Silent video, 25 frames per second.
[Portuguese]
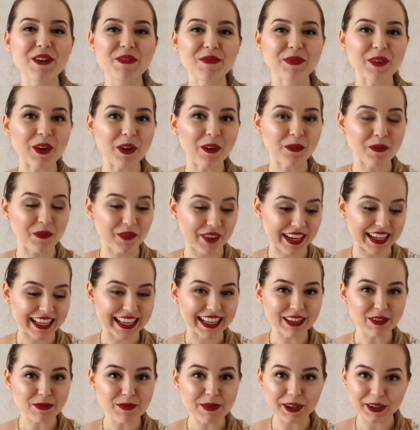Bom, pra
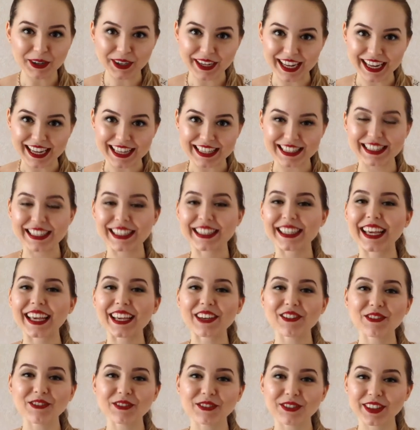quem me conhece,
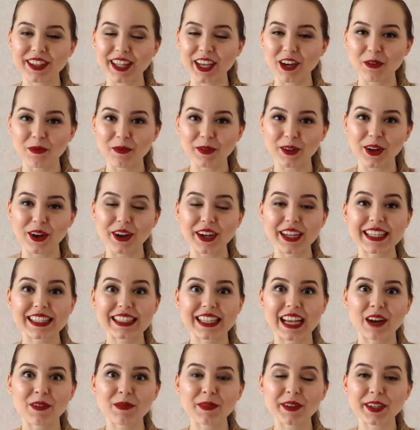quem leu o blog,
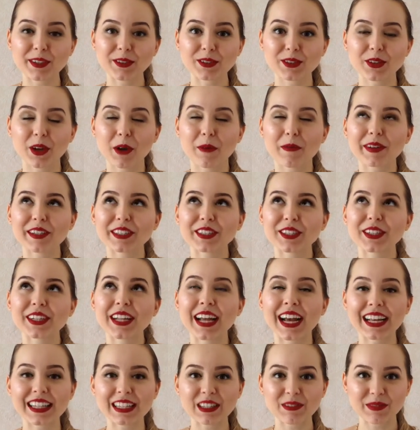sabe que eu sou
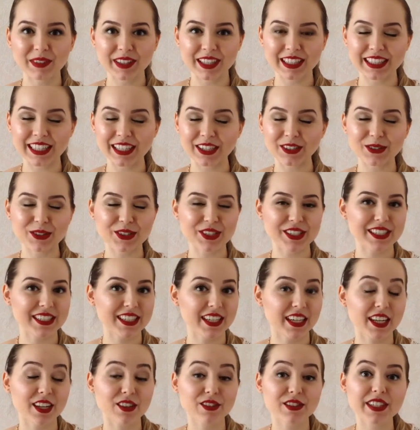apaixonada pela Tangle
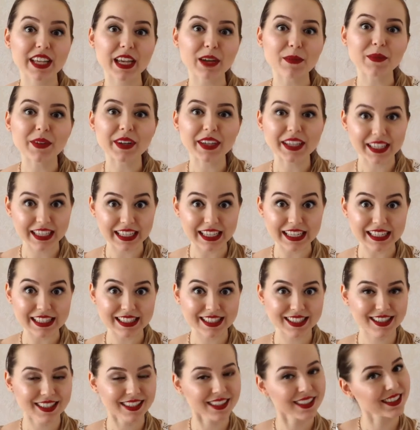Teaser, que eu sempre quis,
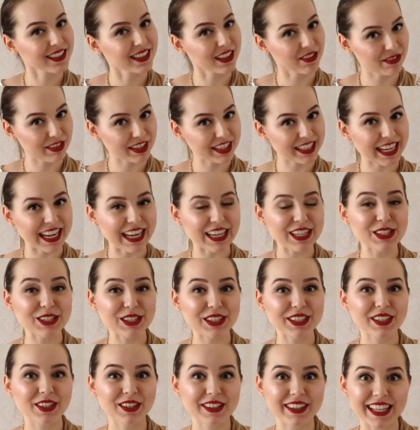na
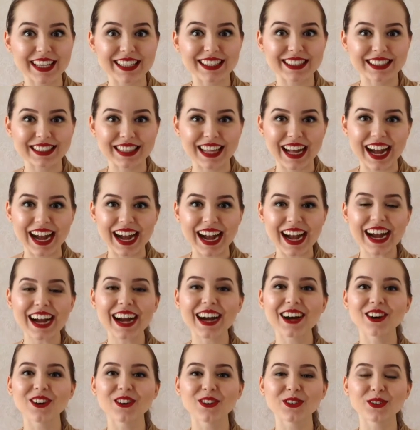verdade, testar
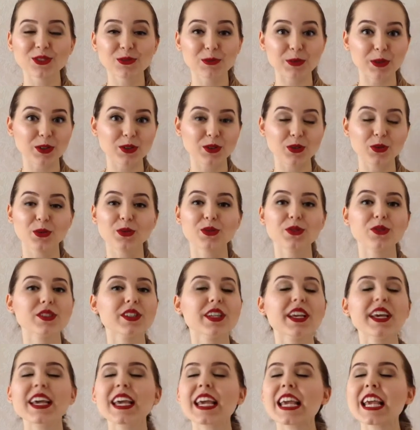os
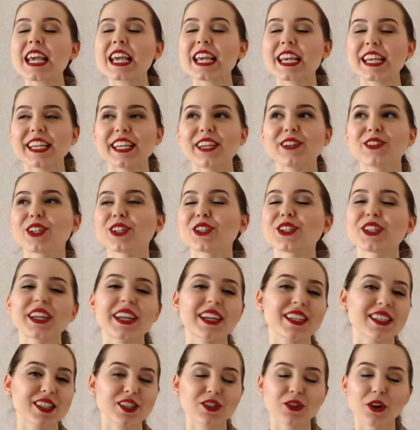produtos. E eu já
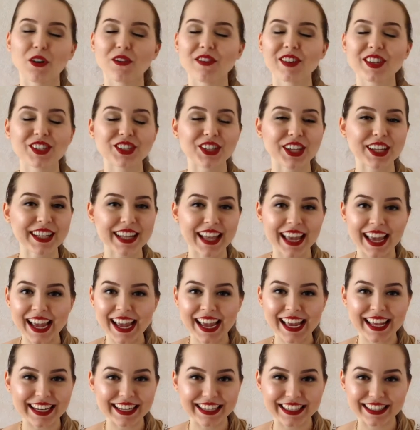tinha as escovas
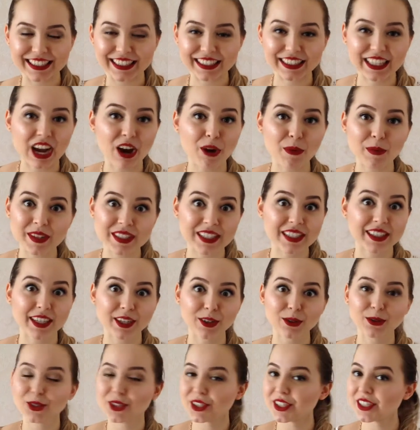genéricas e tal, mas a
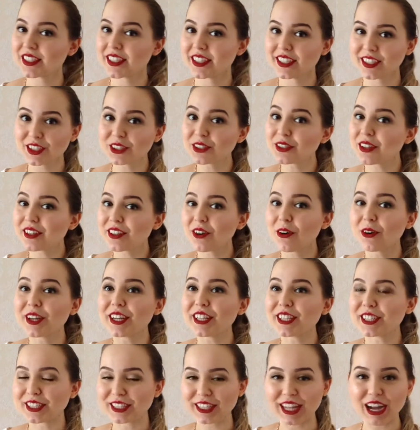Tangle Teaser
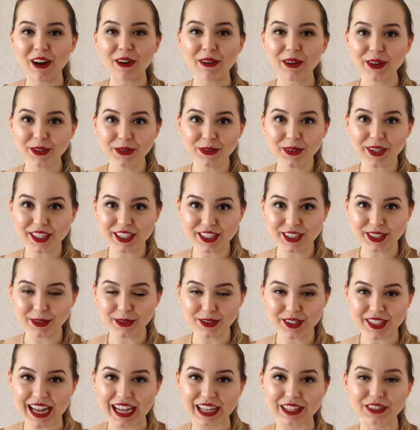original eu nunca tinha
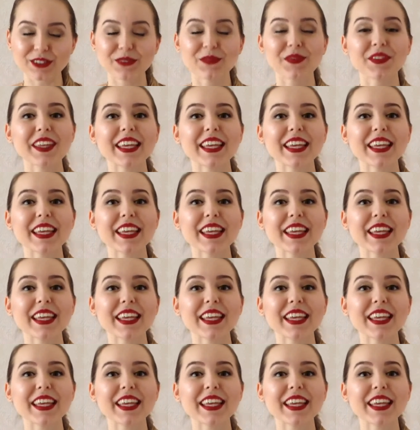usado.